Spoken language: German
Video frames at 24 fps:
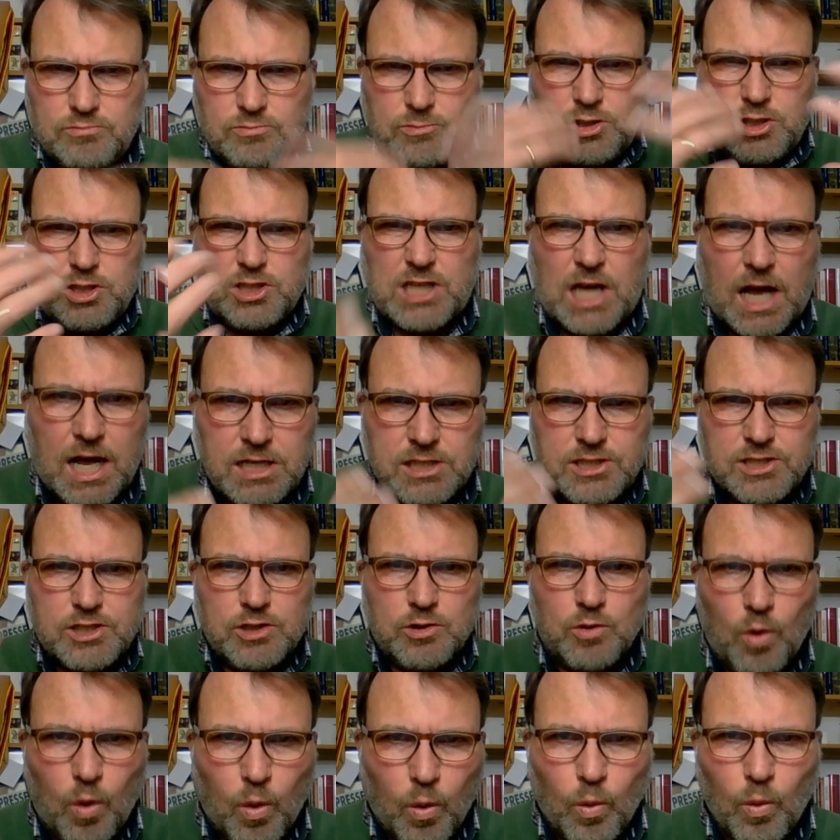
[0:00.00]
Die Zahlen
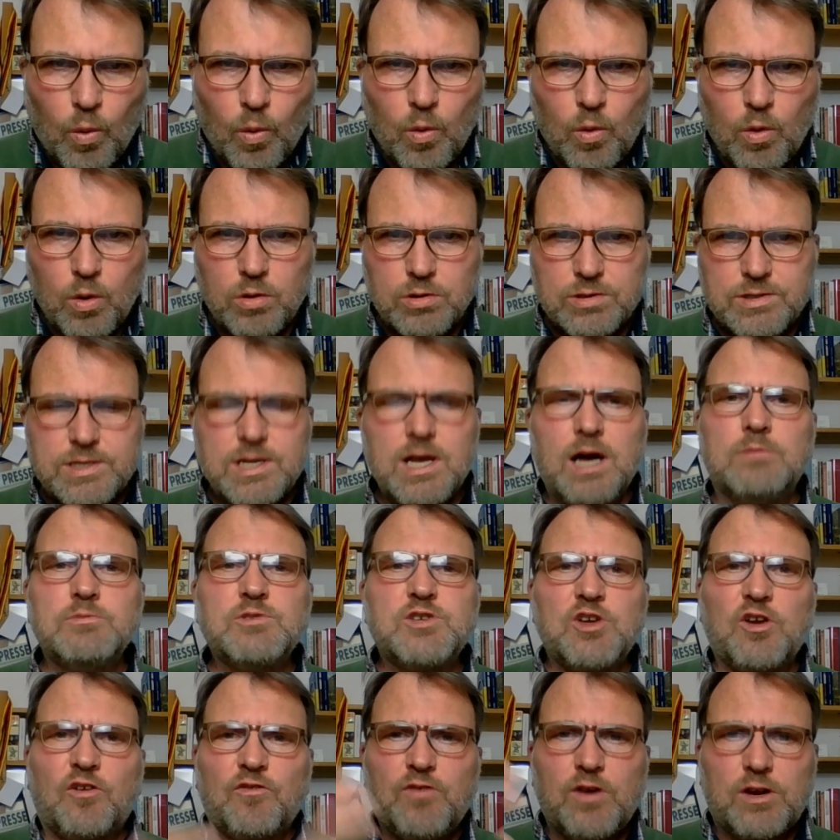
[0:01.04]
sind hoch, sie haben
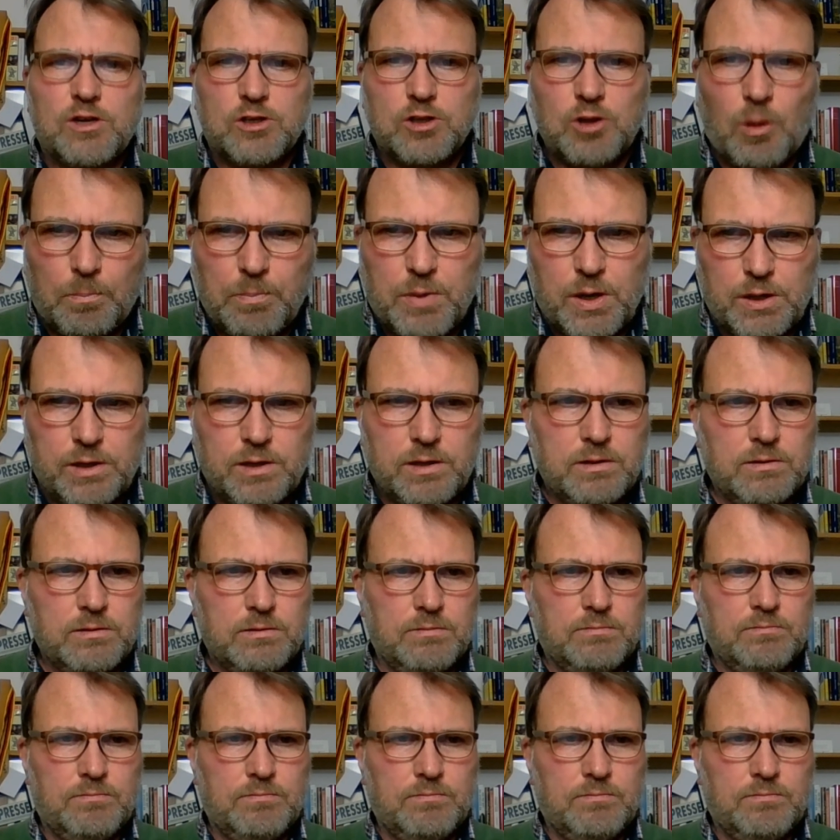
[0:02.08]
sich verdoppelt